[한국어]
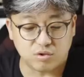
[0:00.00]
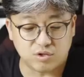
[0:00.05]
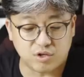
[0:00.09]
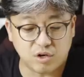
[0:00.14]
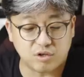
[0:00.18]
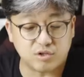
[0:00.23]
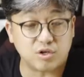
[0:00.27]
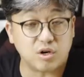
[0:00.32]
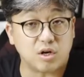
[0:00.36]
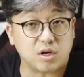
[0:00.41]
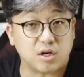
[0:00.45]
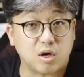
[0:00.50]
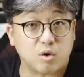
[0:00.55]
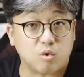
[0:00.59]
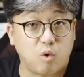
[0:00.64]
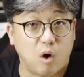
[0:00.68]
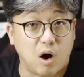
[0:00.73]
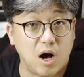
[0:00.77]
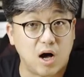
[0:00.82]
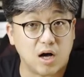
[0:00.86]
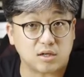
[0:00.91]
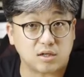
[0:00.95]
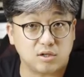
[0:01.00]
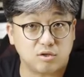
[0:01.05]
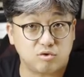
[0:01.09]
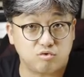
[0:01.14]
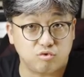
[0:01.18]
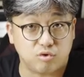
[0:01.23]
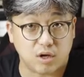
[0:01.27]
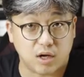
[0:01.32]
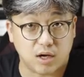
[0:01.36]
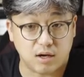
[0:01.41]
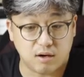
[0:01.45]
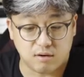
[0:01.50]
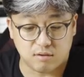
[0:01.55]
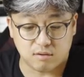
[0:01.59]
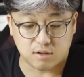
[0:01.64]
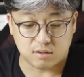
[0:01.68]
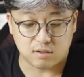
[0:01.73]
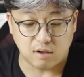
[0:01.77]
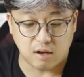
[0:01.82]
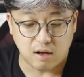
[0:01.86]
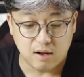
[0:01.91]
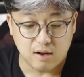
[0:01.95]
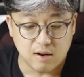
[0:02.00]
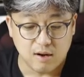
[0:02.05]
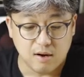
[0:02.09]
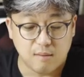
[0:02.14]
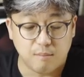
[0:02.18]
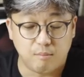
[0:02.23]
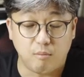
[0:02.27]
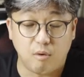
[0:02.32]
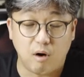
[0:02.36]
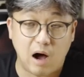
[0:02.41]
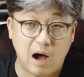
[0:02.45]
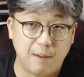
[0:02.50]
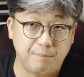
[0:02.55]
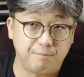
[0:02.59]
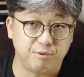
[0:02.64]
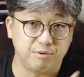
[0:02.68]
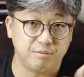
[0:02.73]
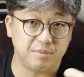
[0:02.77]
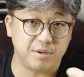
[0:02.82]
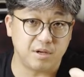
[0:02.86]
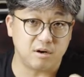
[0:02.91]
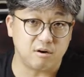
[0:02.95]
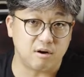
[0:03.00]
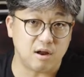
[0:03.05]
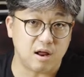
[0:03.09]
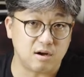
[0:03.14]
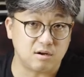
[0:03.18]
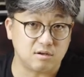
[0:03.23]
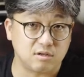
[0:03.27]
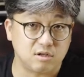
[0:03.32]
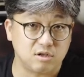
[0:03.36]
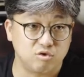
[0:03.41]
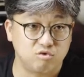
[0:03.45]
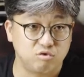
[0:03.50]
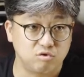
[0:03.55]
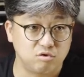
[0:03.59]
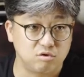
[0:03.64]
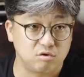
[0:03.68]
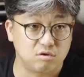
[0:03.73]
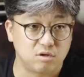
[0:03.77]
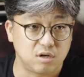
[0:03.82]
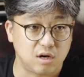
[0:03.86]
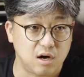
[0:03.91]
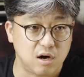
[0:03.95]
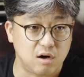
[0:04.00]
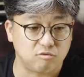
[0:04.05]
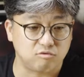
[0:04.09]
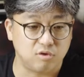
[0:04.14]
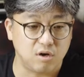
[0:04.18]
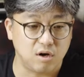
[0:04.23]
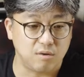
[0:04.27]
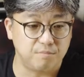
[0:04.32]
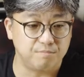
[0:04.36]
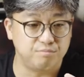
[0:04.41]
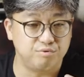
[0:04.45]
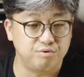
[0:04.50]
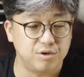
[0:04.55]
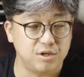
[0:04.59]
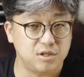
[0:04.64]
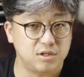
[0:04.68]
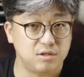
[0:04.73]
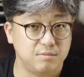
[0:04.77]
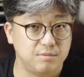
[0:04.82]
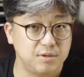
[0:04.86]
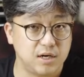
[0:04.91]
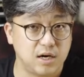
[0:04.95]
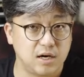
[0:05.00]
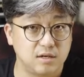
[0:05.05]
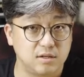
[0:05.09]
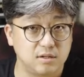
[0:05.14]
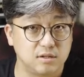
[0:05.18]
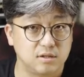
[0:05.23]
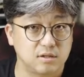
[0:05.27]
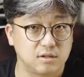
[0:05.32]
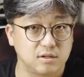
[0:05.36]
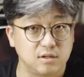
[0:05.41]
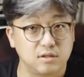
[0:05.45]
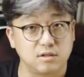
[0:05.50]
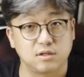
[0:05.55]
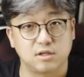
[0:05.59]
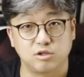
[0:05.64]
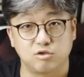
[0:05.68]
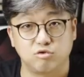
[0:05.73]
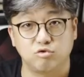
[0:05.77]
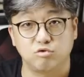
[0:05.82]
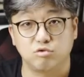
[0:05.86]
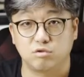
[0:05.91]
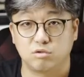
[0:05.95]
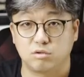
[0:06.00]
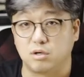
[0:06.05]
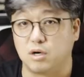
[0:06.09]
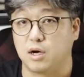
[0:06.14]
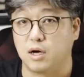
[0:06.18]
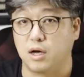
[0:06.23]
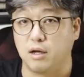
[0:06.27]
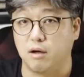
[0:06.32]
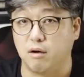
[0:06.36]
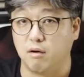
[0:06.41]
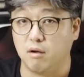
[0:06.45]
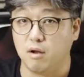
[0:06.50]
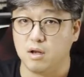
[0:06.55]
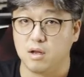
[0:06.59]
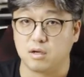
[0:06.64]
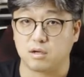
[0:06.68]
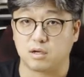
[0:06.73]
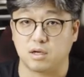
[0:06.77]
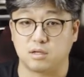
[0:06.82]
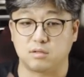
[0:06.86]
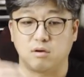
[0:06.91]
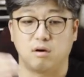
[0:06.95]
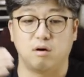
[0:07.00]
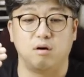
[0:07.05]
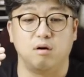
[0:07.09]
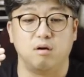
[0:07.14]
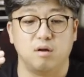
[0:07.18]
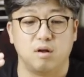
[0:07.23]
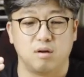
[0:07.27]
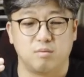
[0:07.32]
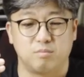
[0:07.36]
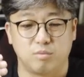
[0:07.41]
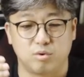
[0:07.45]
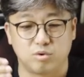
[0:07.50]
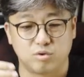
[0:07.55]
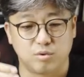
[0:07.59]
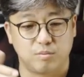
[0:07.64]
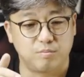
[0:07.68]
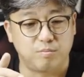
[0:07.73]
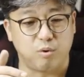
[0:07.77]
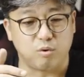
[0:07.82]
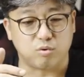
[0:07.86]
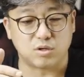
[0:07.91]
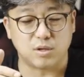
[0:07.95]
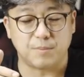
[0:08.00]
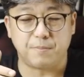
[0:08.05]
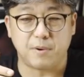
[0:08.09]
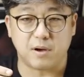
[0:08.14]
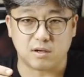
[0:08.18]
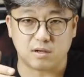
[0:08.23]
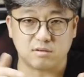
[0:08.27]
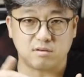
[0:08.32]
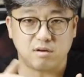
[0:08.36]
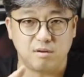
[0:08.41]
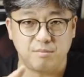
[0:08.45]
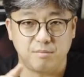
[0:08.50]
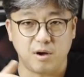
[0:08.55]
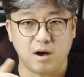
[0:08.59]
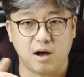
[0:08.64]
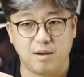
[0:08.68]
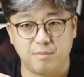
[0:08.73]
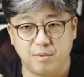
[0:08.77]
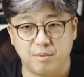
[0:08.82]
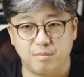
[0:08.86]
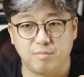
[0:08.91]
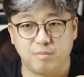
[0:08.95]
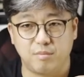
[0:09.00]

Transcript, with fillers: 철저하게 광학 기술이에요 그래서 뭐 하프미러라는 기술도 들어가고요 프리즘이라는 그 기술도 들어가요 그래서 뭐좀 복잡하게 설명하면